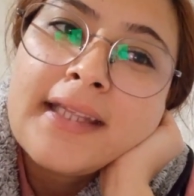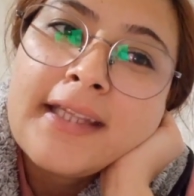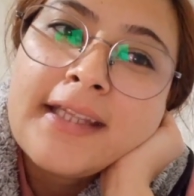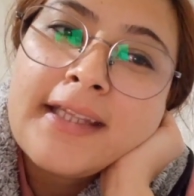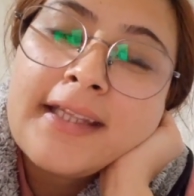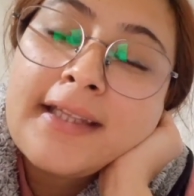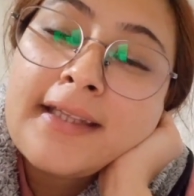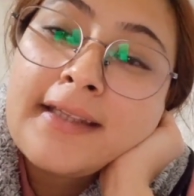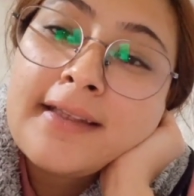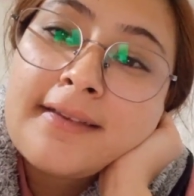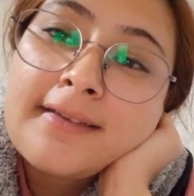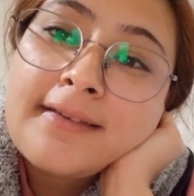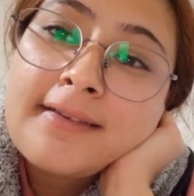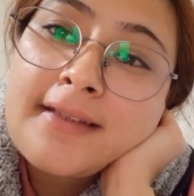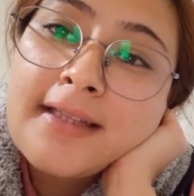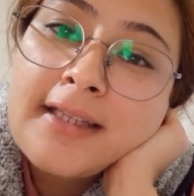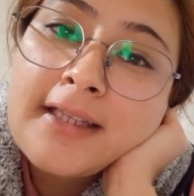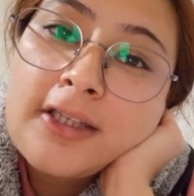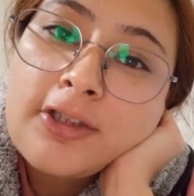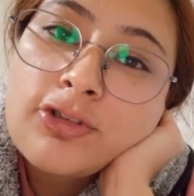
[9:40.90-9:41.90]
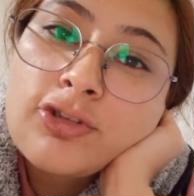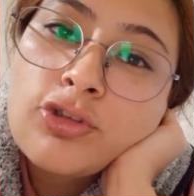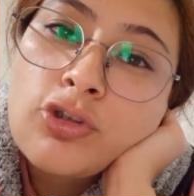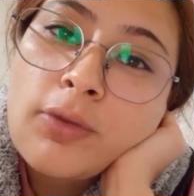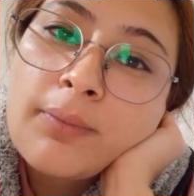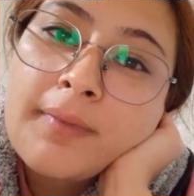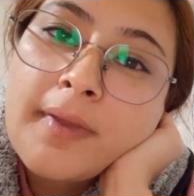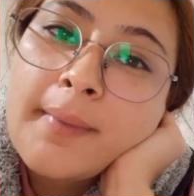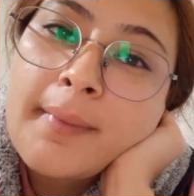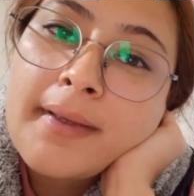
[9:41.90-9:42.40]
Ee, size
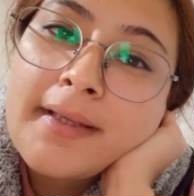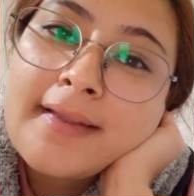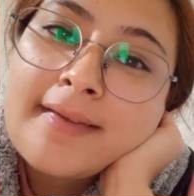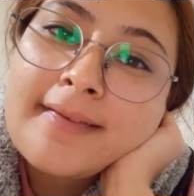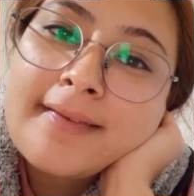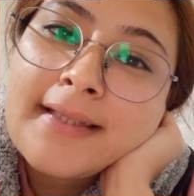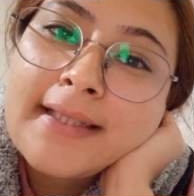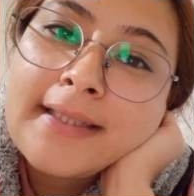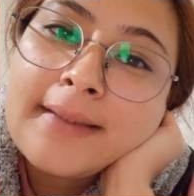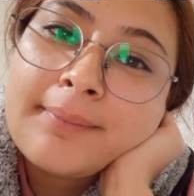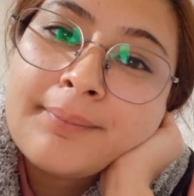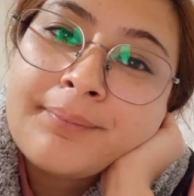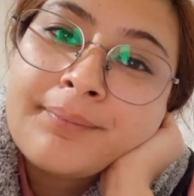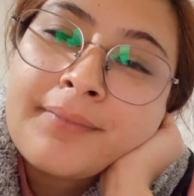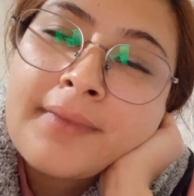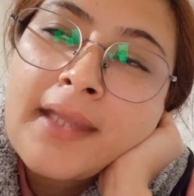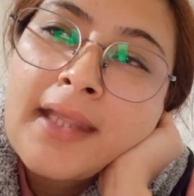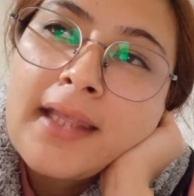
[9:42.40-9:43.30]
yaşıyorum demek istedim.